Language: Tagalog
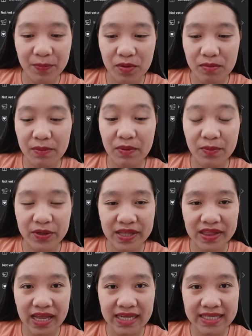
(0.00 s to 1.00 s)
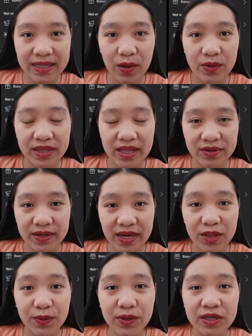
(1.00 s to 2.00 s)
pong mamamonetize na content
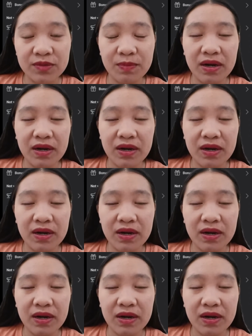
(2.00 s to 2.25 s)
creators,